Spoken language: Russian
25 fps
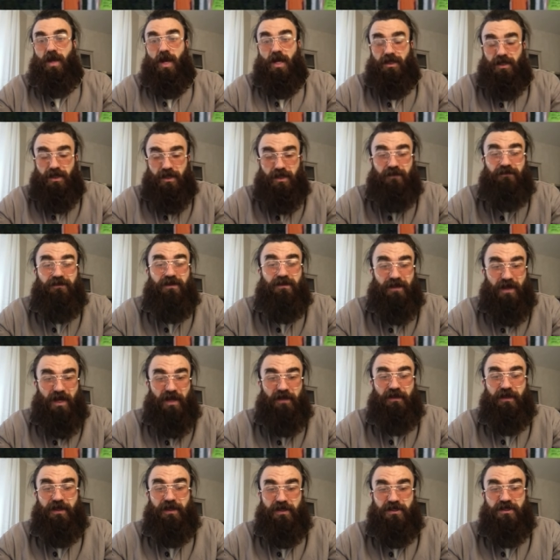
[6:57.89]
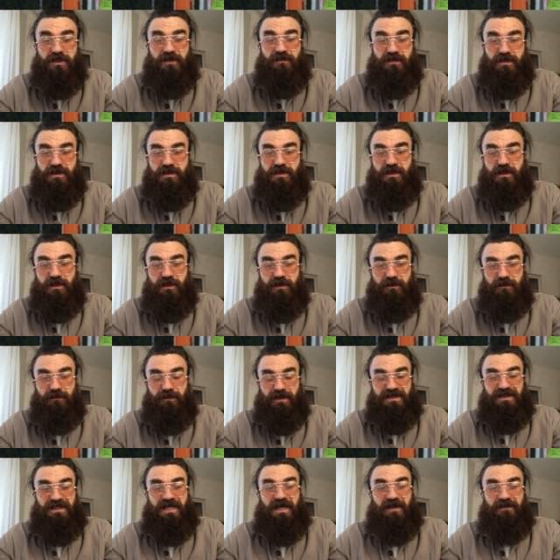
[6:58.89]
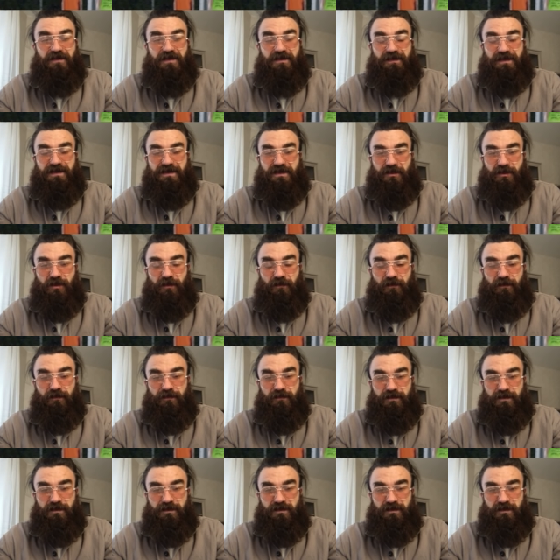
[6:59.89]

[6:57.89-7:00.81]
А так равноправие, конечно, везде. Поставьте пацанов